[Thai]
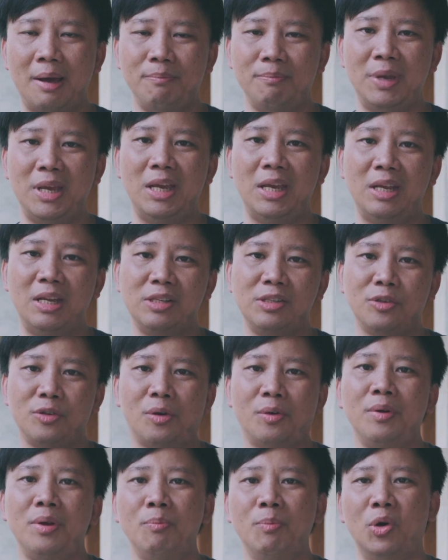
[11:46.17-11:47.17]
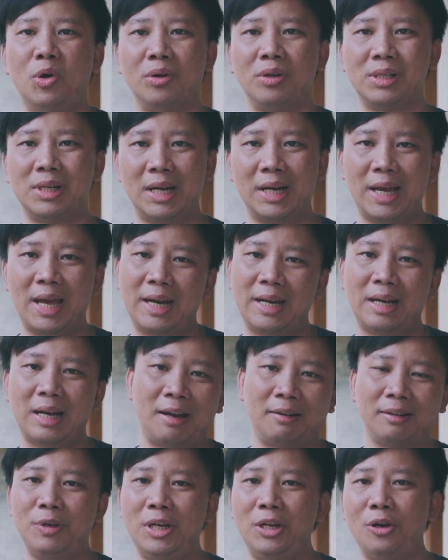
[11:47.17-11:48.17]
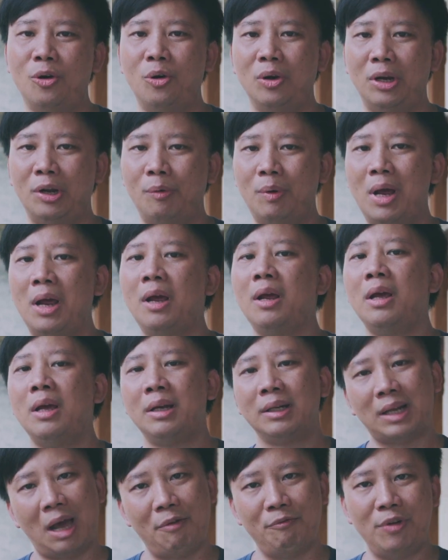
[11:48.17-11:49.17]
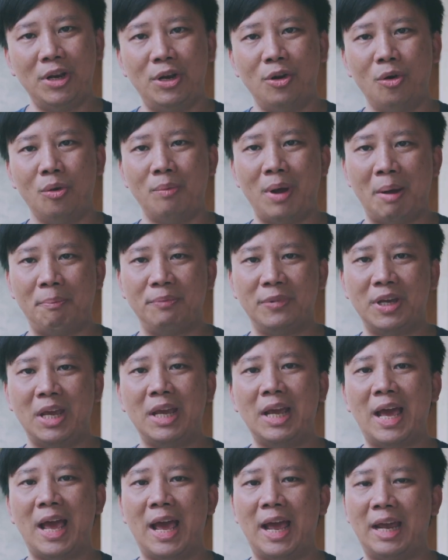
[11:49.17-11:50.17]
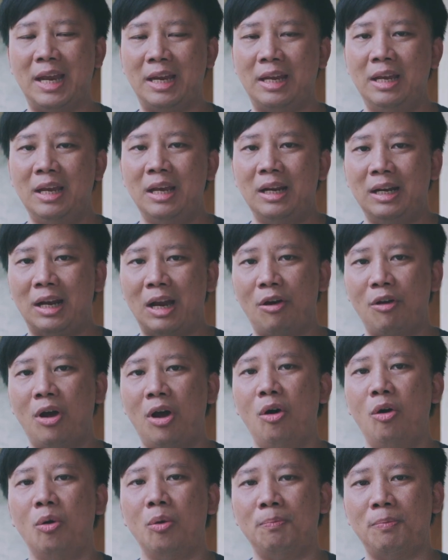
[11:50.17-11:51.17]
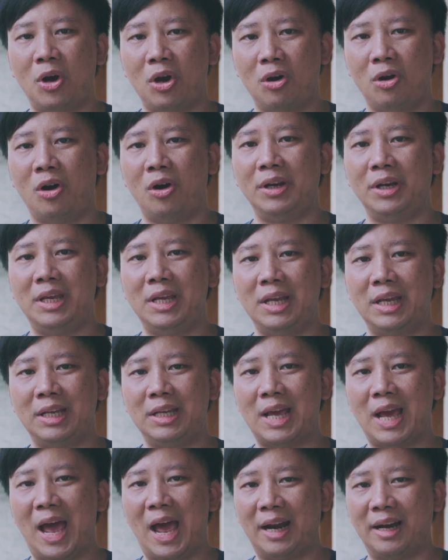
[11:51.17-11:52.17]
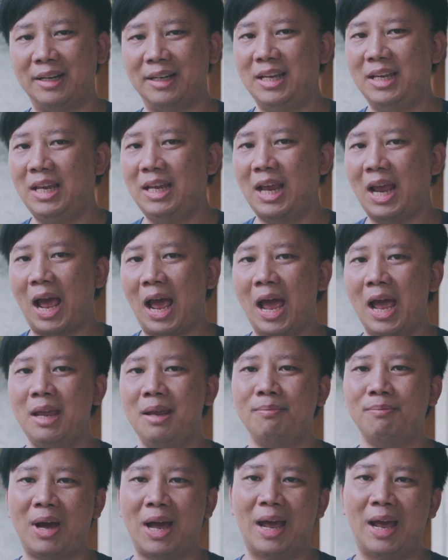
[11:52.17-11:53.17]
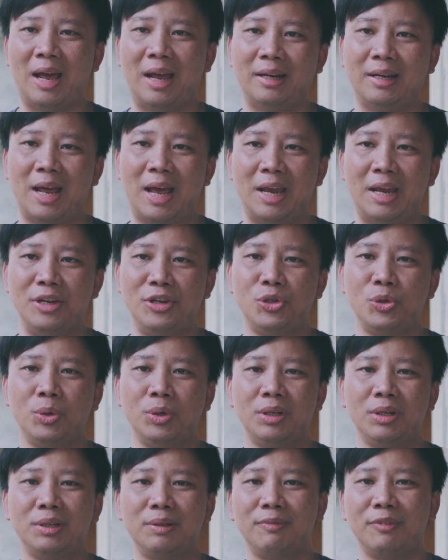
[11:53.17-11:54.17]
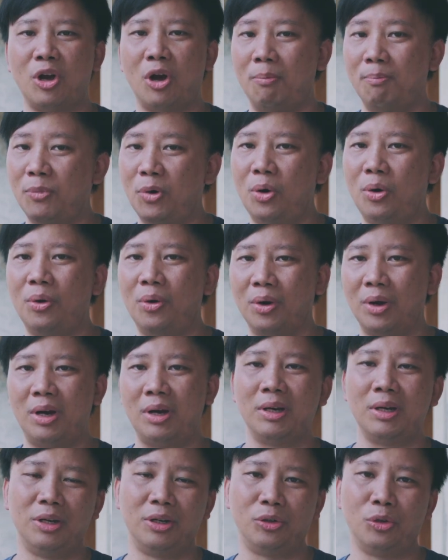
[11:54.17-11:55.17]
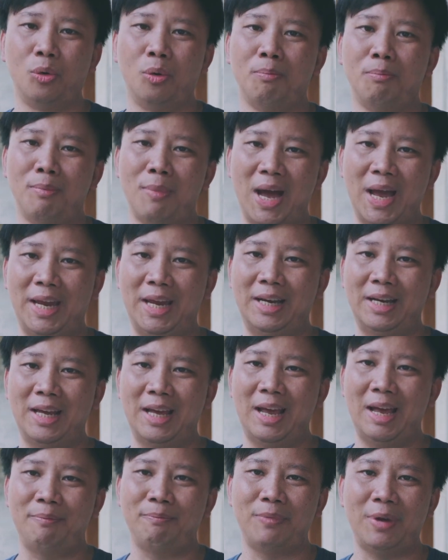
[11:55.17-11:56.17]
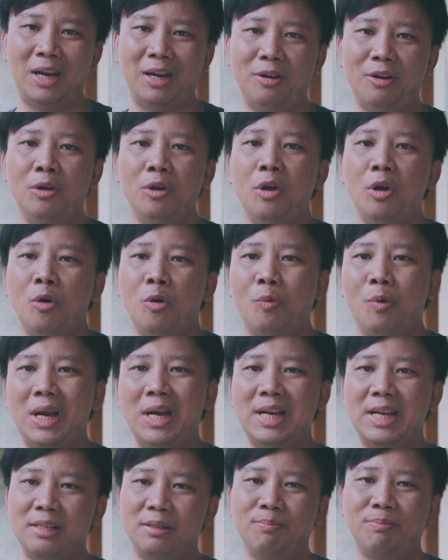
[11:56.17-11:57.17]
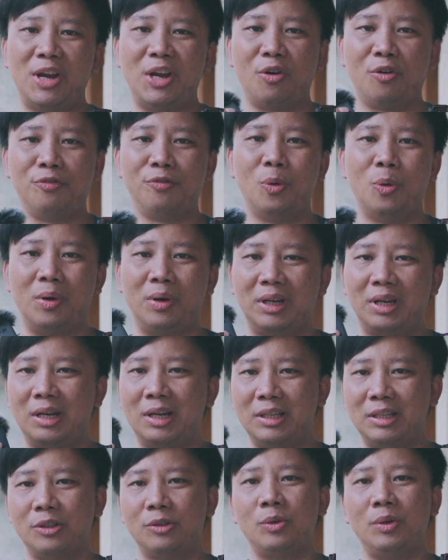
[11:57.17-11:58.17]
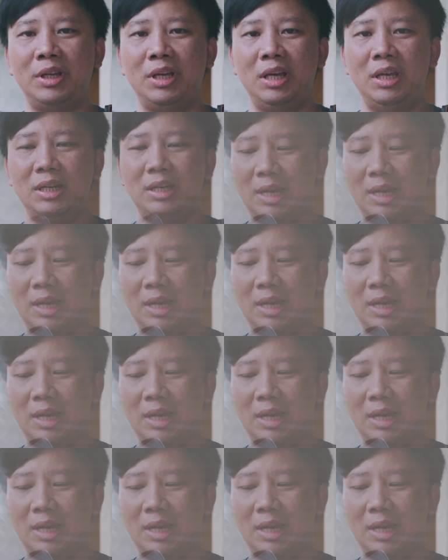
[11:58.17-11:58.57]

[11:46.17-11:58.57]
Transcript: ฮะมี Story Mode สำหรับการตัดวิดีโอหรือว่าทำวิดีโอแบบง่ายๆแล้วก็อุปกรณ์อีกอย่างที่ให้มาในชุดคอมโบก็คือตัวใหม่นะฮะเป็น Wireless Microphone ก็คือเจ้าตัวนี้